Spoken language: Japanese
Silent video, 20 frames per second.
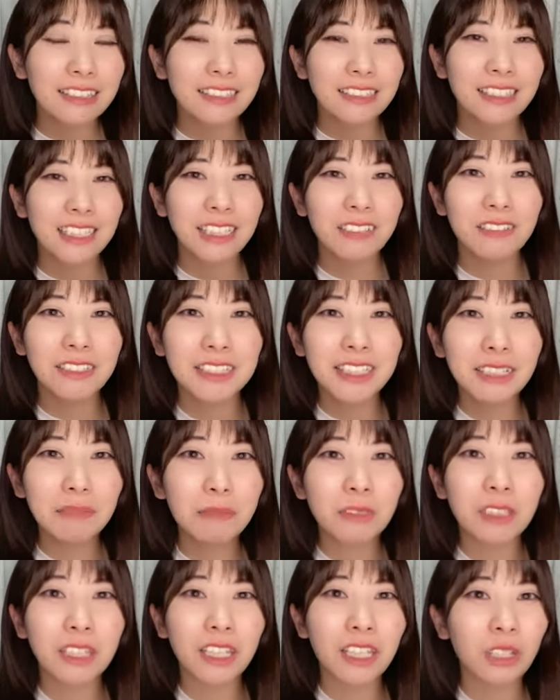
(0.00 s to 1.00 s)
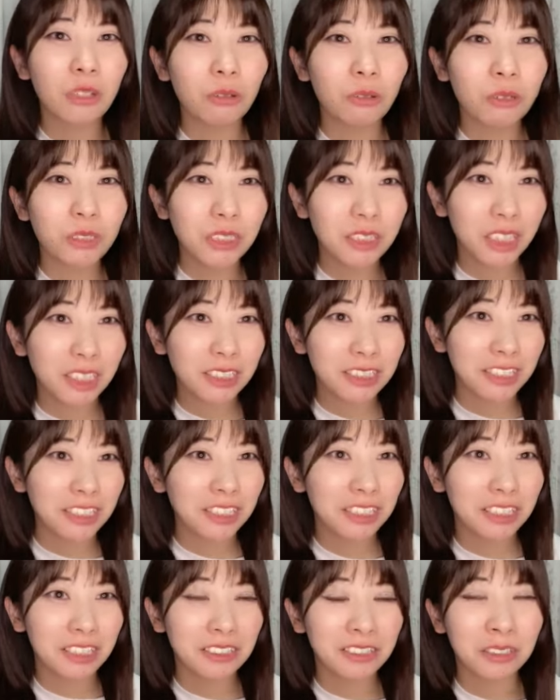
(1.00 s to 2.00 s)
しかも全部緊急事態
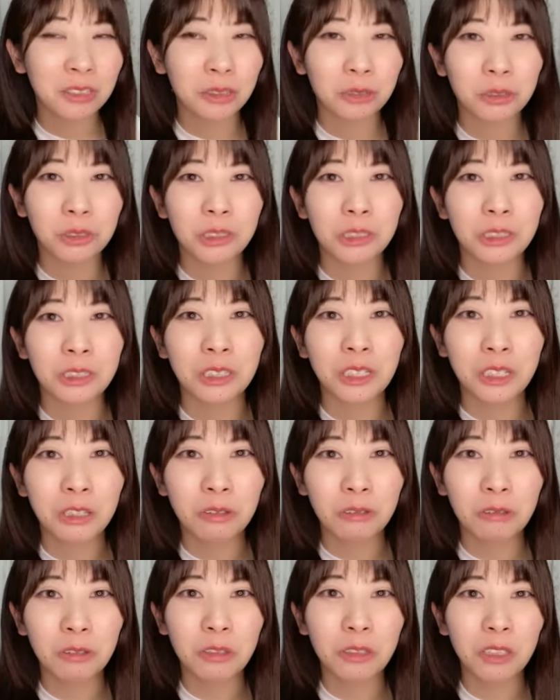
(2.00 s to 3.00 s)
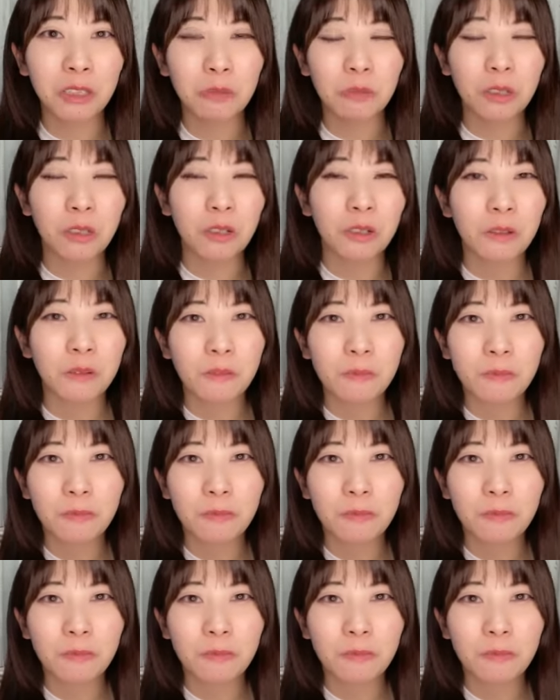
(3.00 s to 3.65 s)
宣言出てるしないこれ今